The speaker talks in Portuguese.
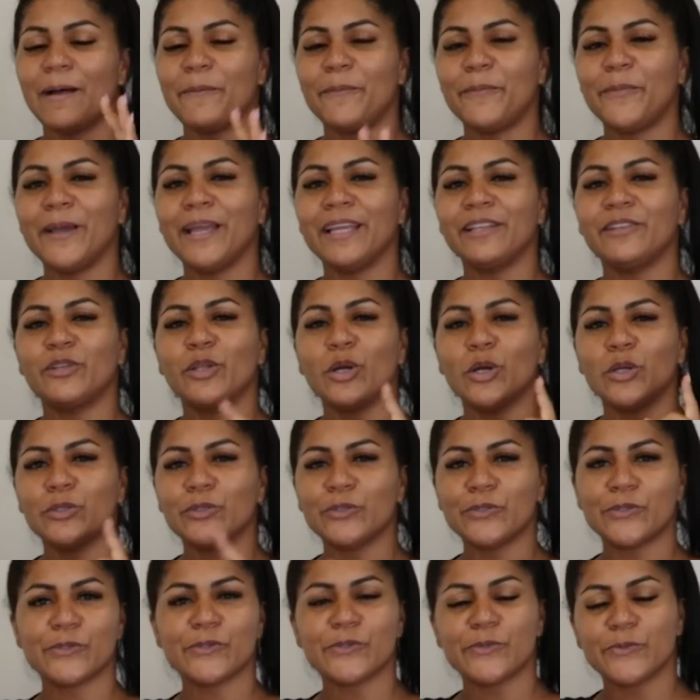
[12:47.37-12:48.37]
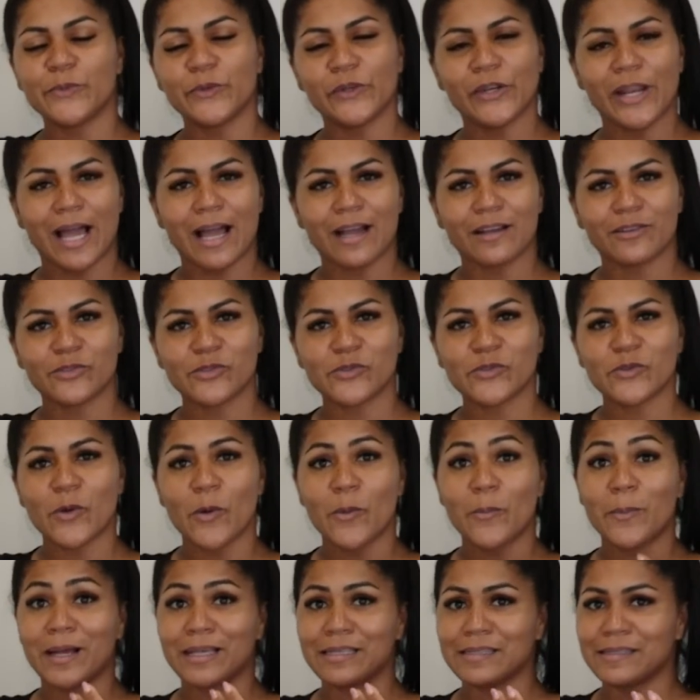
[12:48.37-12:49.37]
Tapei todos os buracos
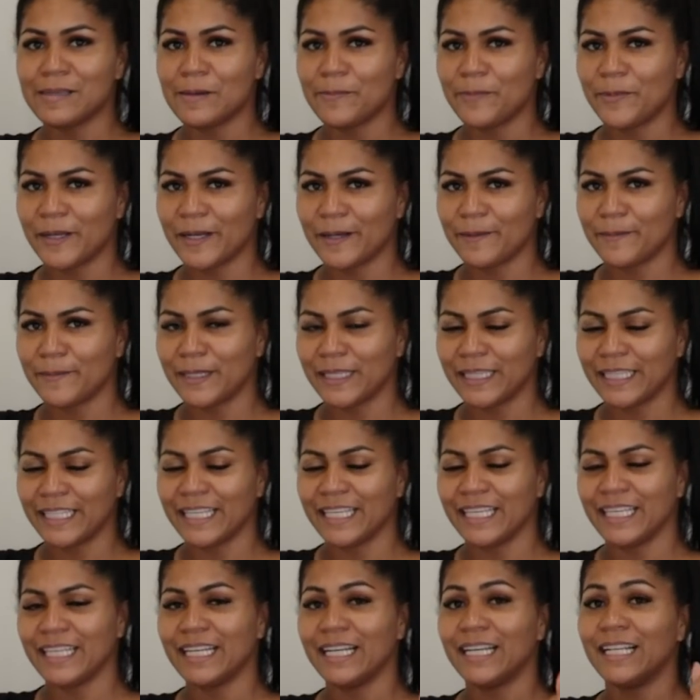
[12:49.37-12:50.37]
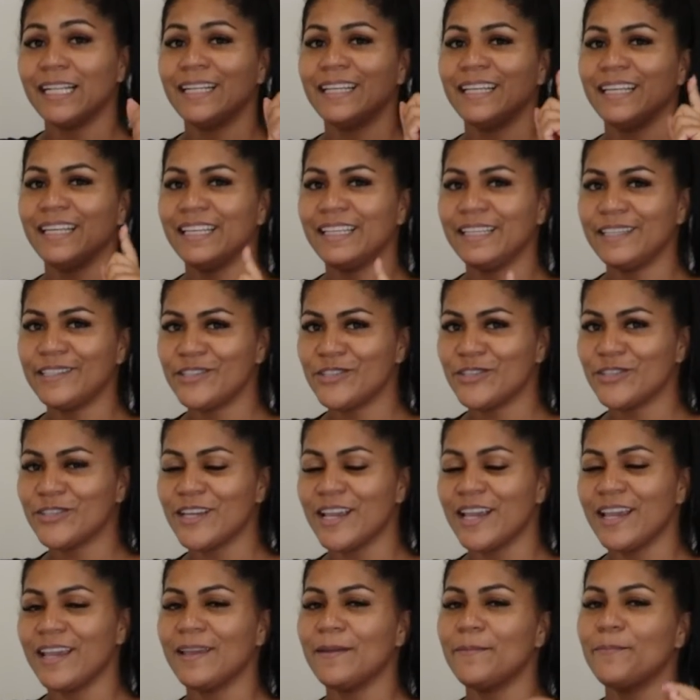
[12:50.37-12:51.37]
com massa para madeira,
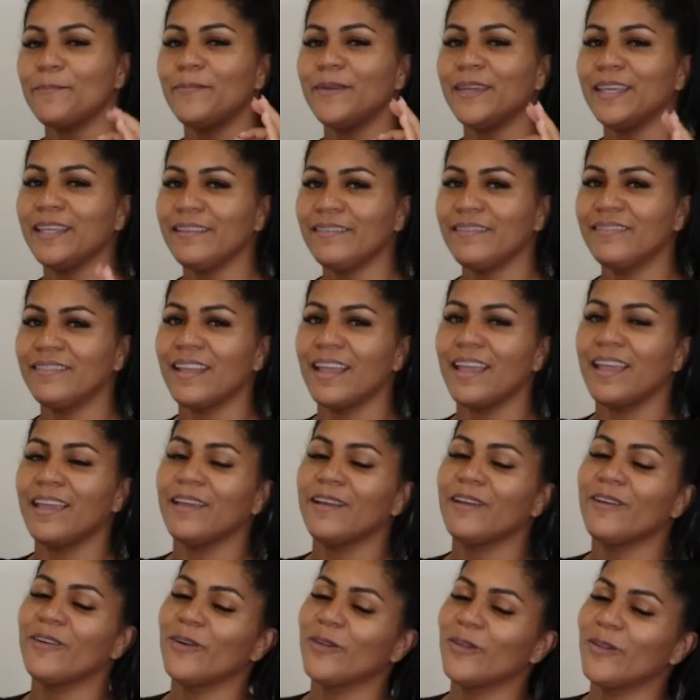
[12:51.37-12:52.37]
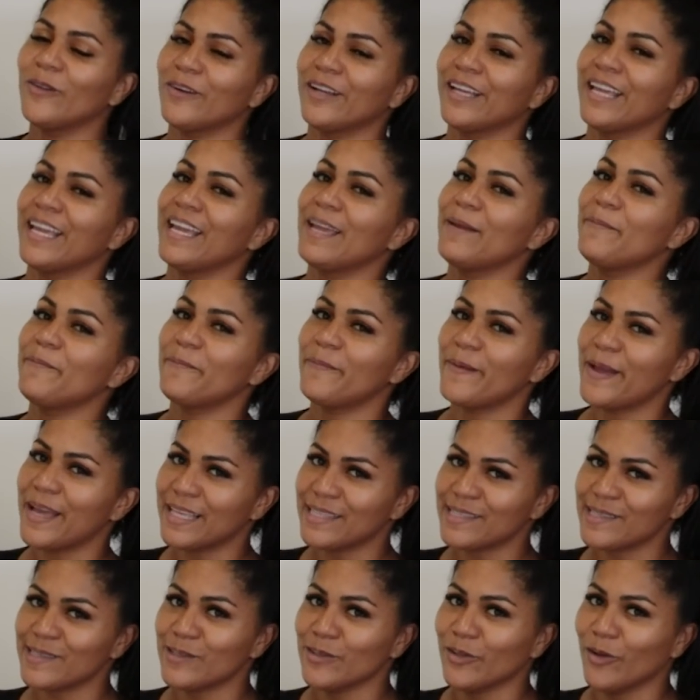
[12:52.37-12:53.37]
lixei, pintei, coloquei
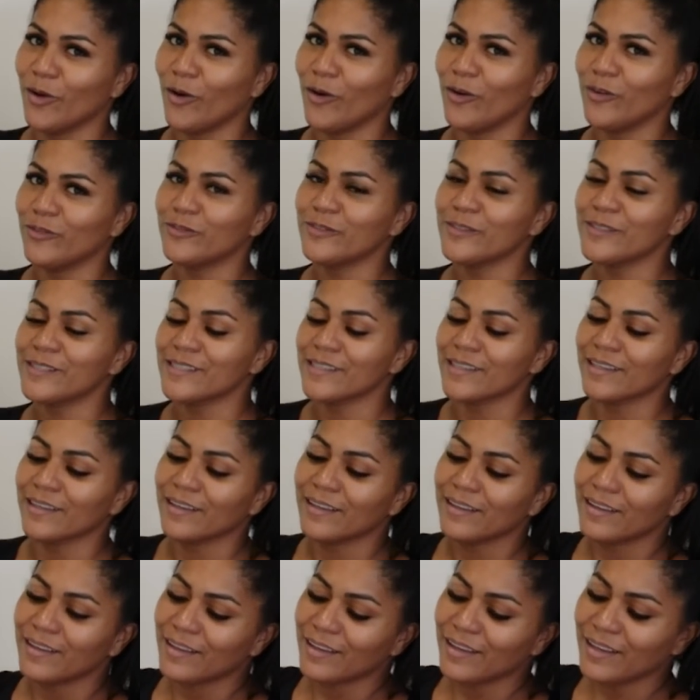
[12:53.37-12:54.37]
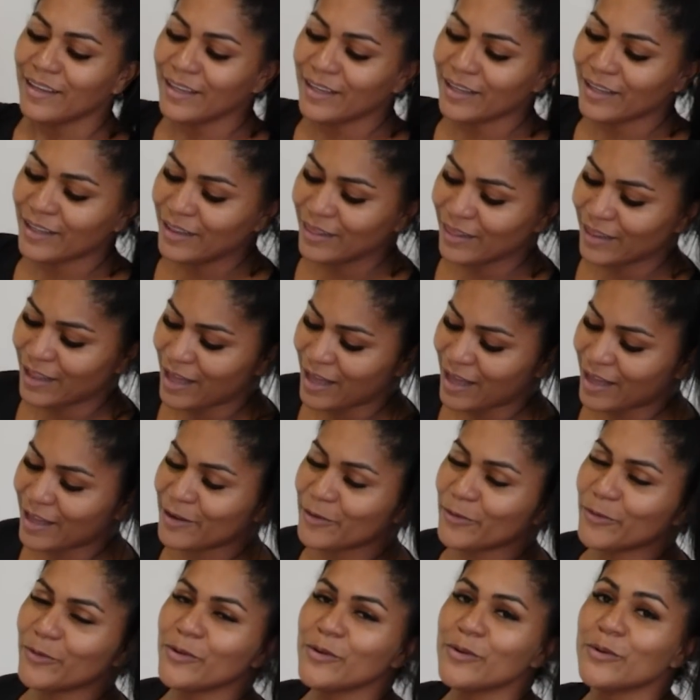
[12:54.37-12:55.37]
pés novos e,
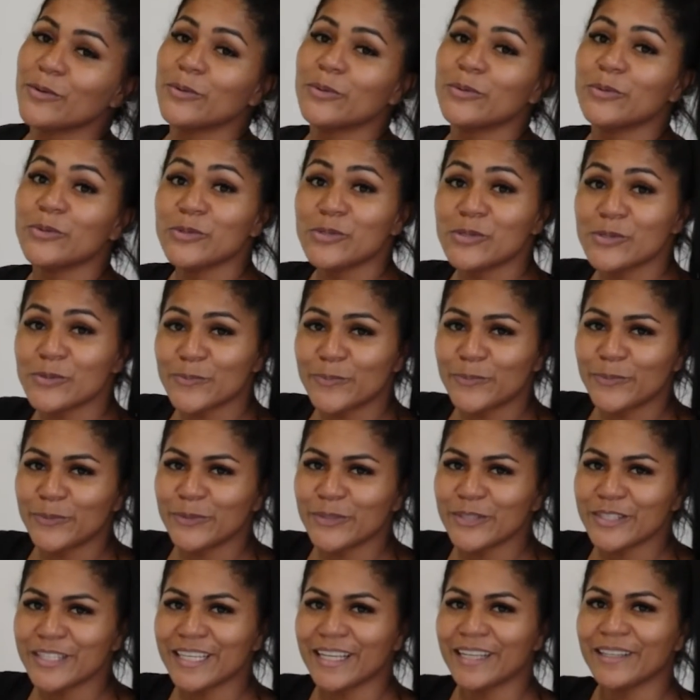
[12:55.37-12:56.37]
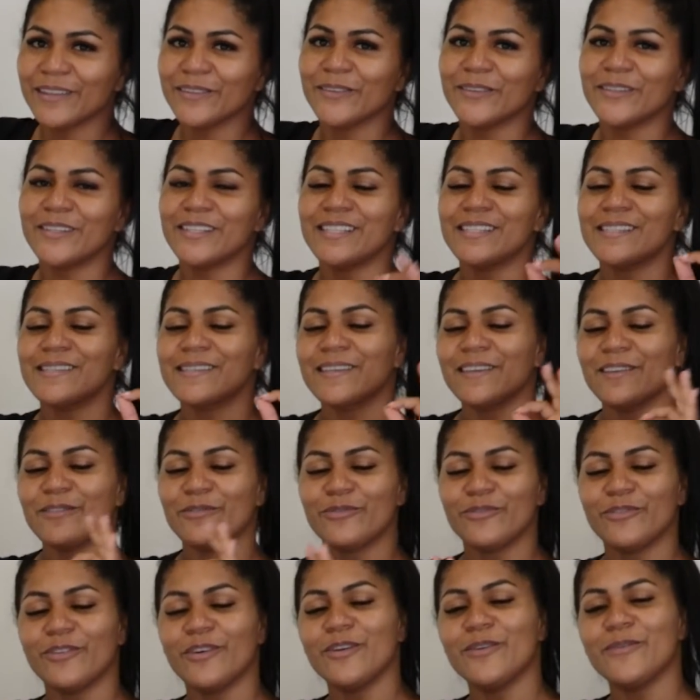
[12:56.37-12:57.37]
claro, os puxadores, que
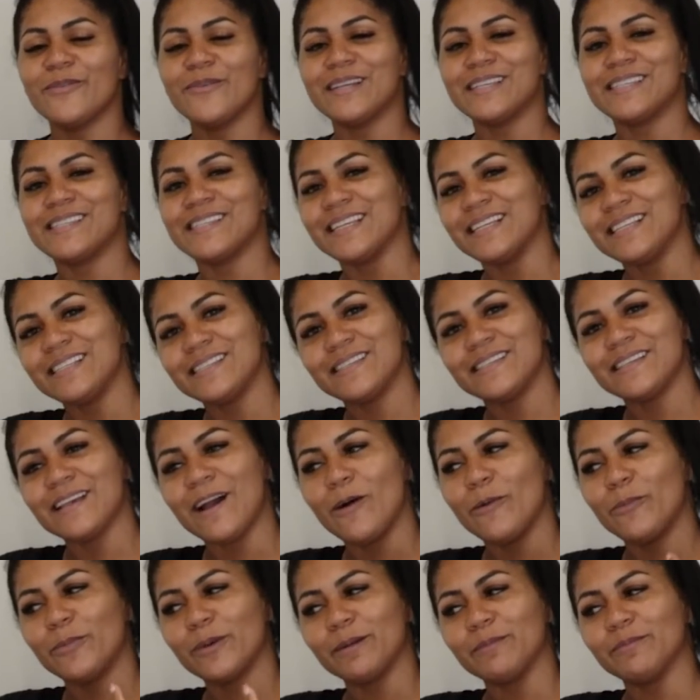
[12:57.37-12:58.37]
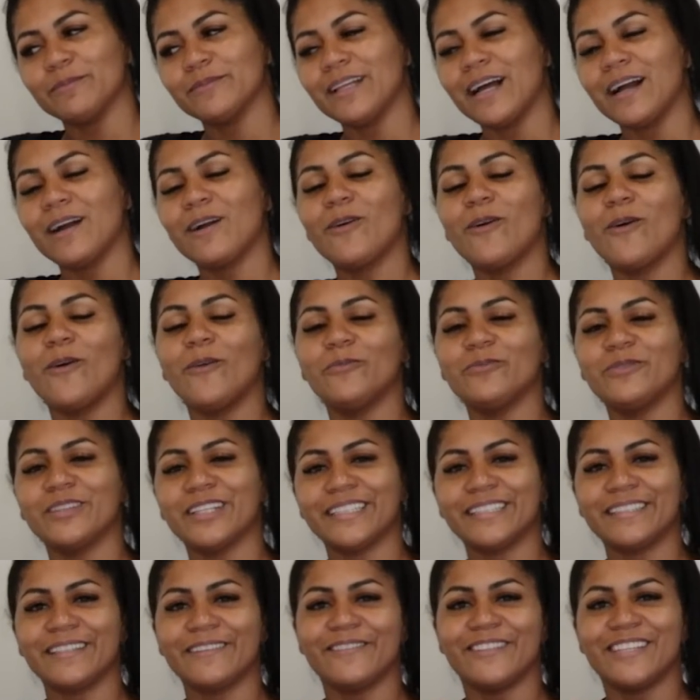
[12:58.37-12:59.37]
foi o essencial para mudar
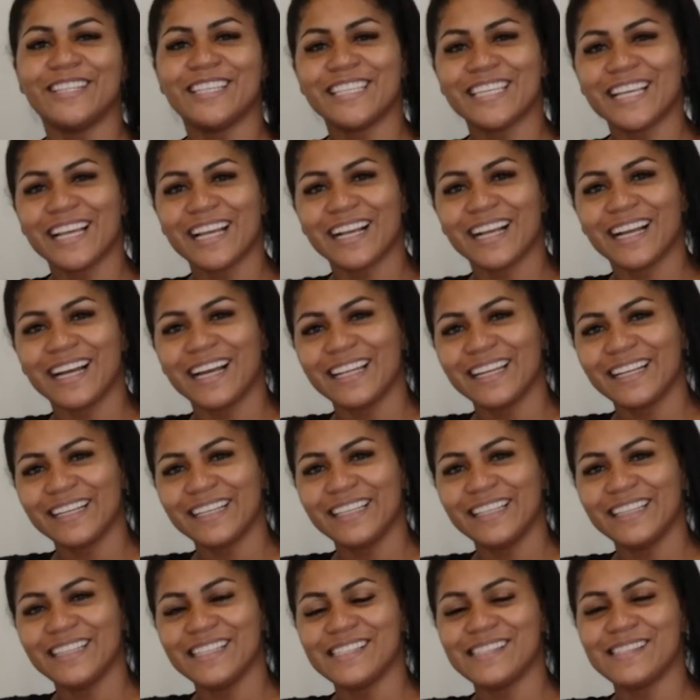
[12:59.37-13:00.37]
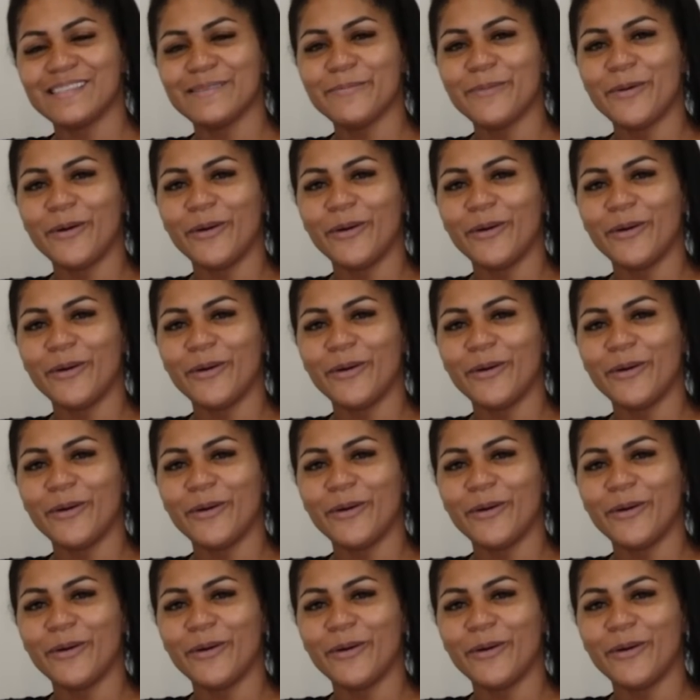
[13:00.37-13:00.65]
completamente a cara aqui desse